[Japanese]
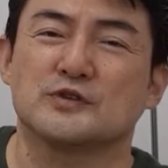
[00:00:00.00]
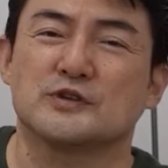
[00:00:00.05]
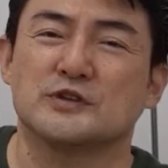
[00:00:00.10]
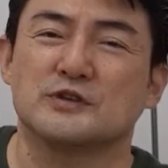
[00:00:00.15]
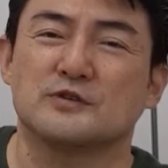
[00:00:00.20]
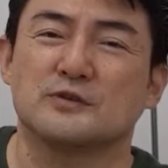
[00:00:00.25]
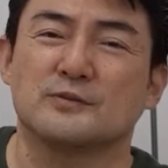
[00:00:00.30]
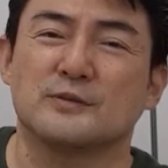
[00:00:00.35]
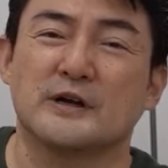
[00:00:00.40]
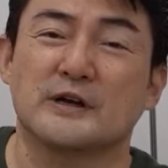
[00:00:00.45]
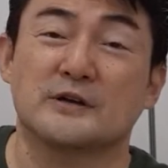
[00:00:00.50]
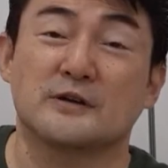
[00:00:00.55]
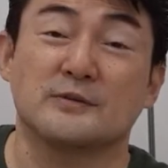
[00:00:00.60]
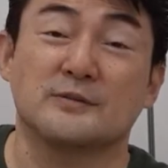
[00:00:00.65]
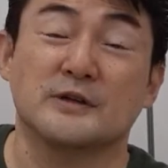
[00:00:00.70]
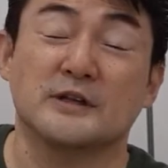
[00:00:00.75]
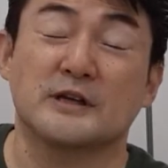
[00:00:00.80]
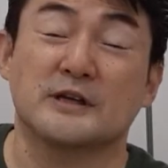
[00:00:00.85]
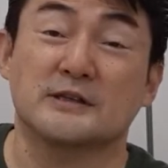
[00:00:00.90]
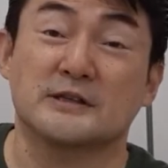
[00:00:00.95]
心の番
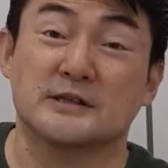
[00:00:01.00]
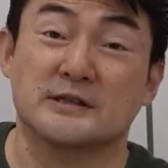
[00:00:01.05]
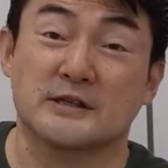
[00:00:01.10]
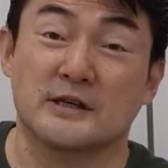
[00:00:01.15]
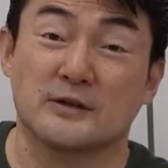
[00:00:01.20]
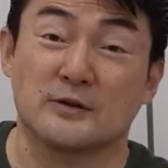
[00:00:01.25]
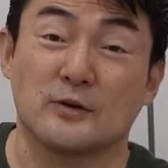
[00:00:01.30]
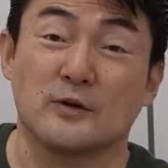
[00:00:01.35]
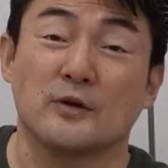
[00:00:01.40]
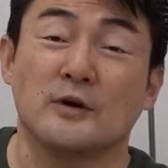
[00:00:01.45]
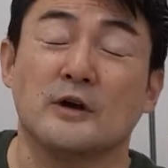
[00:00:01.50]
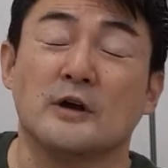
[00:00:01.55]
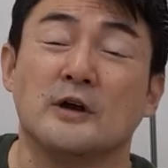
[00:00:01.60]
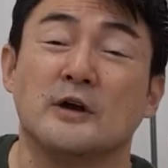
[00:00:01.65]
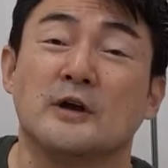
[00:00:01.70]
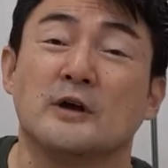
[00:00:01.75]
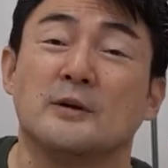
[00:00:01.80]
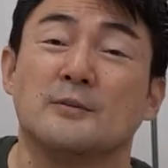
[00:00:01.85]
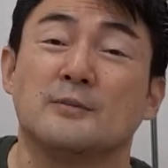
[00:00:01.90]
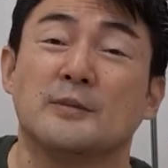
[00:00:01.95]
組なんですけど
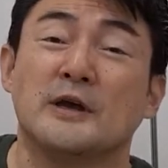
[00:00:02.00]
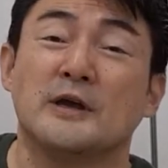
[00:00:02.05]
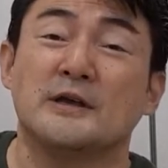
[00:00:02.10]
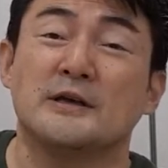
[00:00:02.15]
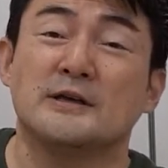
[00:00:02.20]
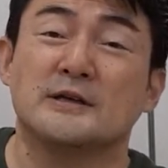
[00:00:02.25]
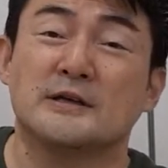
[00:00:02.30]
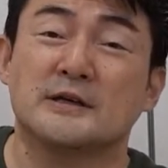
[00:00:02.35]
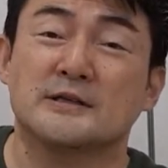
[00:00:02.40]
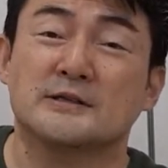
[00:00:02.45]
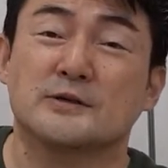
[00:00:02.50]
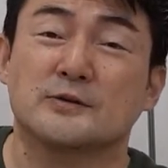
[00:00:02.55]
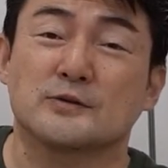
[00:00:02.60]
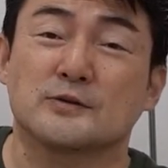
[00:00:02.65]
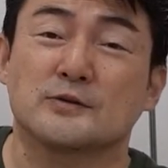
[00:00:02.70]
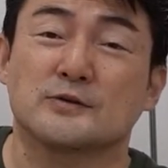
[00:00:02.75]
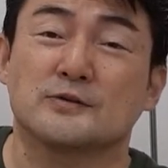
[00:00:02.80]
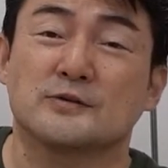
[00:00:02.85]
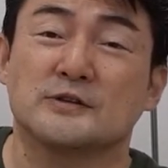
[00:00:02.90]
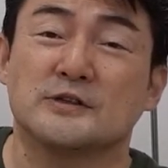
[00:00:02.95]
メインキャストの
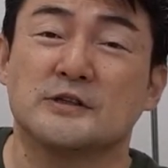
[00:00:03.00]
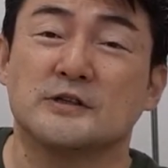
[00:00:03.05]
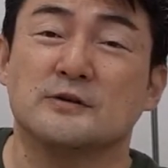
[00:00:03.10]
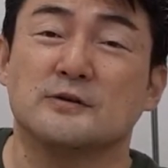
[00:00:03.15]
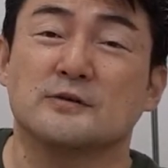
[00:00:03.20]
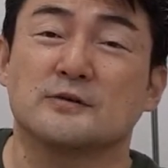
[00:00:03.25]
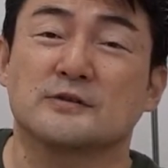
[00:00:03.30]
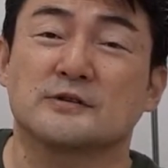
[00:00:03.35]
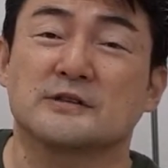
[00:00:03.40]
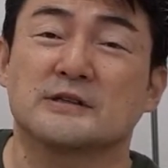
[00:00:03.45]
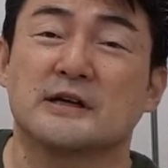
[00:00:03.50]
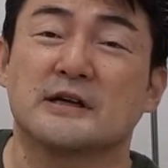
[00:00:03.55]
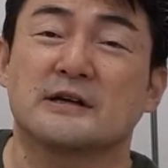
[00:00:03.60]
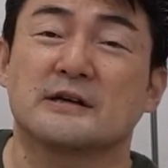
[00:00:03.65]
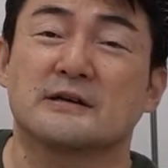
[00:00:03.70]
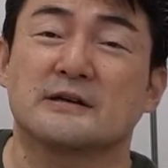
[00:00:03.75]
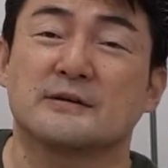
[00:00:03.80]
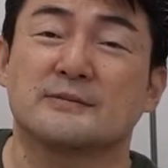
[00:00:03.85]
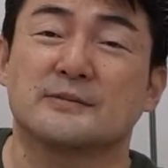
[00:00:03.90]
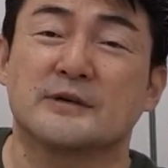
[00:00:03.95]
その二郎さ
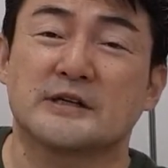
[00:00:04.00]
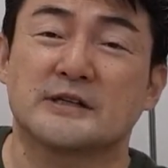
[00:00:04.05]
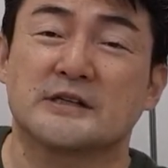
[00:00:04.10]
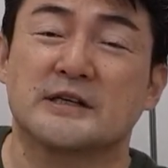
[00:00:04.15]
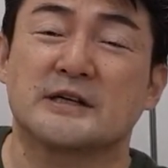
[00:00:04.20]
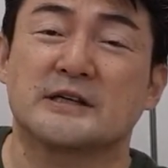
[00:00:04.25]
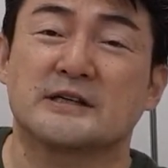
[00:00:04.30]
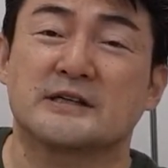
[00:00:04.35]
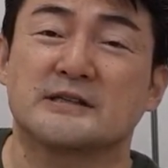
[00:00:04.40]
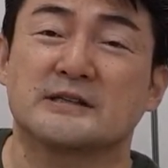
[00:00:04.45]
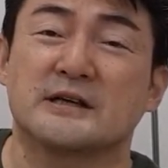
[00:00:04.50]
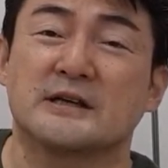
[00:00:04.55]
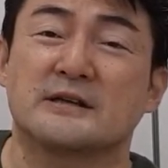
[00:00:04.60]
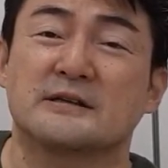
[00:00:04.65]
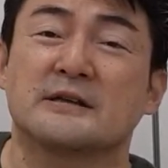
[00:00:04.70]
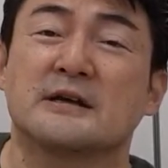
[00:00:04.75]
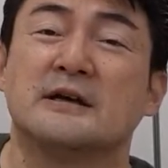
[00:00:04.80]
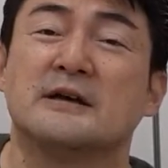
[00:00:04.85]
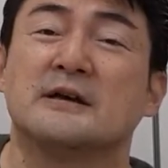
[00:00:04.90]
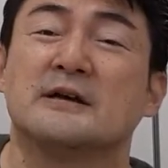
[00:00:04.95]
ん町明さ
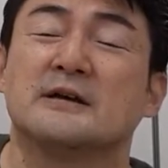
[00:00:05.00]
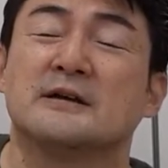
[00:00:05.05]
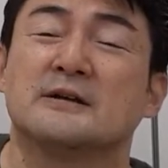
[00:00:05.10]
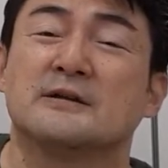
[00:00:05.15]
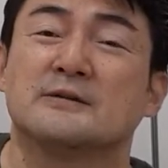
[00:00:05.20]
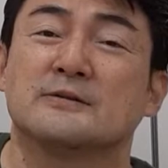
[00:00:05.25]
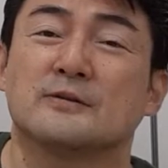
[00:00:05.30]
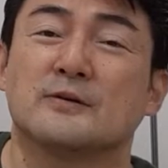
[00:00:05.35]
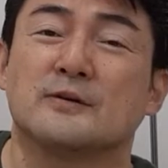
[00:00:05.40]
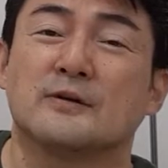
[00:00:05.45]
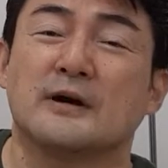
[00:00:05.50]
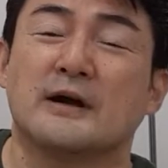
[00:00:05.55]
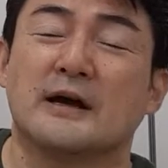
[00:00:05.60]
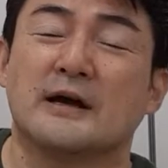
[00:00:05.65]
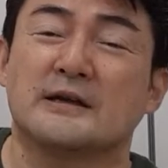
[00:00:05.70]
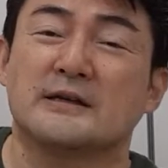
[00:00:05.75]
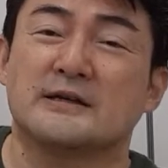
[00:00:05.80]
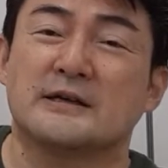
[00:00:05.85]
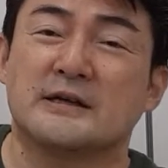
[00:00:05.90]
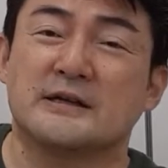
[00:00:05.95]
んの
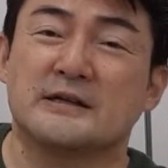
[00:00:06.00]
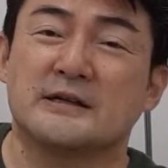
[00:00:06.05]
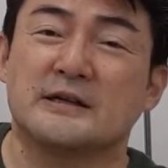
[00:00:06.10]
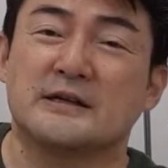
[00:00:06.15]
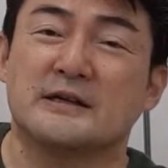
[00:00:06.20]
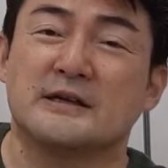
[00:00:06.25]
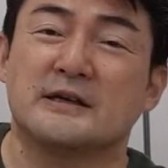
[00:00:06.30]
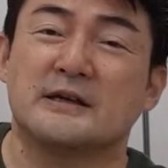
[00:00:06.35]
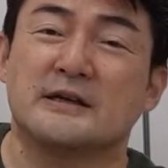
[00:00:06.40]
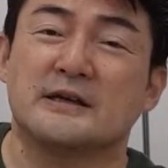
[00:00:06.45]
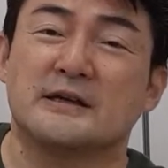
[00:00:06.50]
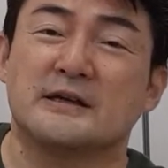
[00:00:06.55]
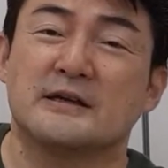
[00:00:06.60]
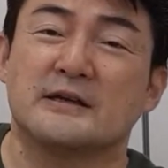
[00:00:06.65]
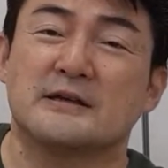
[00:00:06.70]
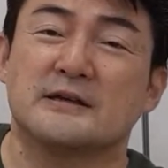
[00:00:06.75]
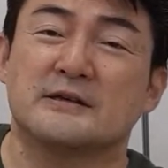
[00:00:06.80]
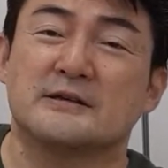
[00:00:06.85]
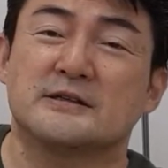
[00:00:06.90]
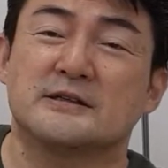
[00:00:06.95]
間に、
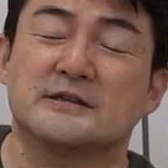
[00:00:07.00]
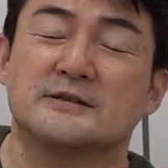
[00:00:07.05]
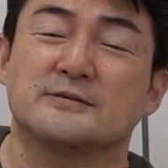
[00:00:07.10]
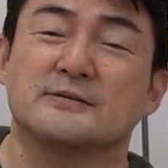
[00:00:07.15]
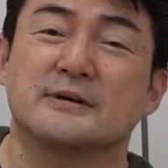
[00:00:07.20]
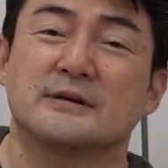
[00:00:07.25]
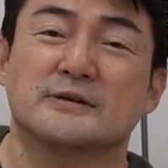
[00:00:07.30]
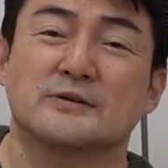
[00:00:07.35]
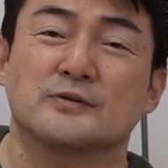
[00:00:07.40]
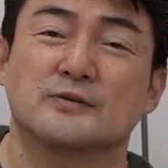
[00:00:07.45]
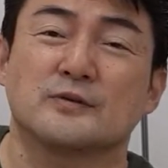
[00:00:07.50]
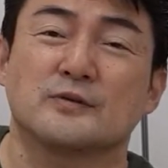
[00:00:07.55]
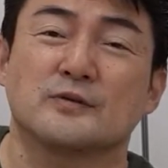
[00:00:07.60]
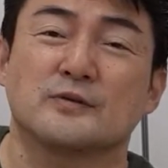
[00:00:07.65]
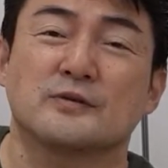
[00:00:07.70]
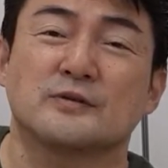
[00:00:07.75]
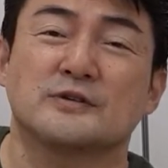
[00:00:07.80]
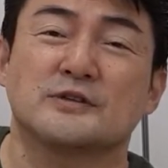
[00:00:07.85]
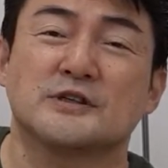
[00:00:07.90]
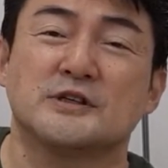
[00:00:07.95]
えー、実はそ
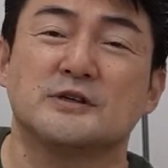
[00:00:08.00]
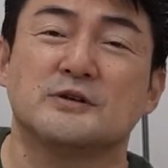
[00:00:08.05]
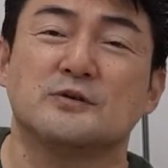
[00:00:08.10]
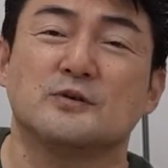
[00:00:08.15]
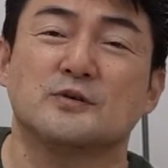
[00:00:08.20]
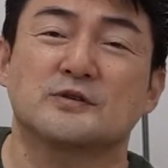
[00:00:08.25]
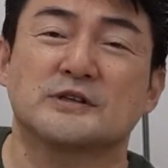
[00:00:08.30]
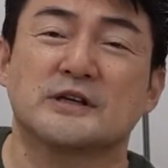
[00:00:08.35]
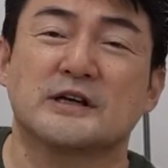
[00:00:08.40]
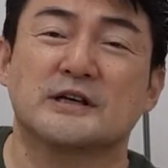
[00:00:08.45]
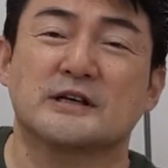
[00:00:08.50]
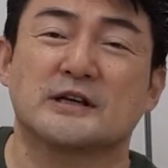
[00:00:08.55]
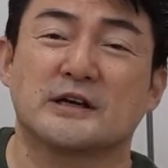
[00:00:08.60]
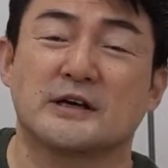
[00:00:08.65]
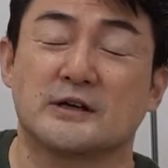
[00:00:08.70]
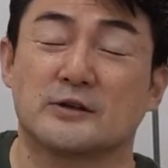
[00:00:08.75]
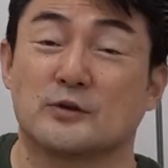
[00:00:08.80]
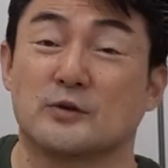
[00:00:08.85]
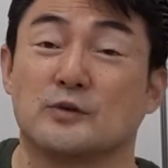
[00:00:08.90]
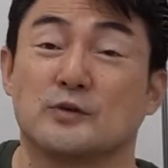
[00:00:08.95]
の新御三家
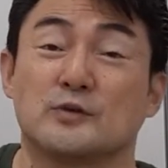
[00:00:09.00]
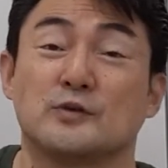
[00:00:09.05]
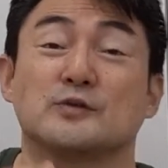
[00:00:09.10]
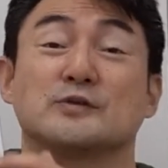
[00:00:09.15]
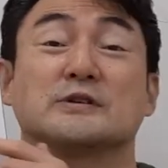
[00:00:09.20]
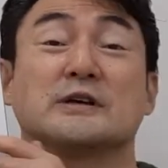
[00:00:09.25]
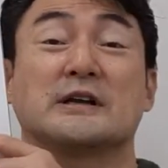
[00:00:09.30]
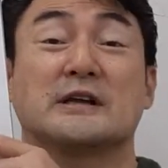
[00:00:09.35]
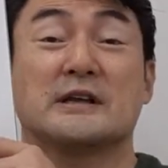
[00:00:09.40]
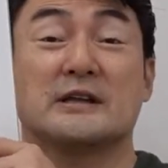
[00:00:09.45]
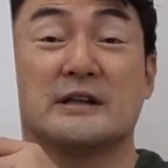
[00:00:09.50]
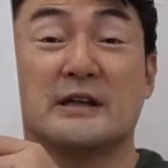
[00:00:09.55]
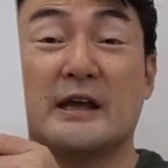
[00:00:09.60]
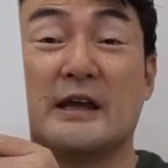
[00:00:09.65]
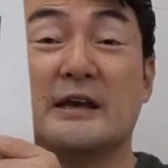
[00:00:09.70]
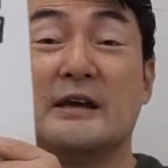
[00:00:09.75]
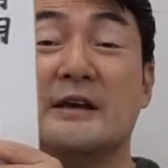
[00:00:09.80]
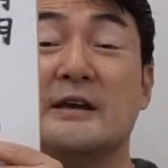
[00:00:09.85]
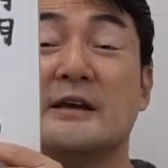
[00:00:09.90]
が投入されて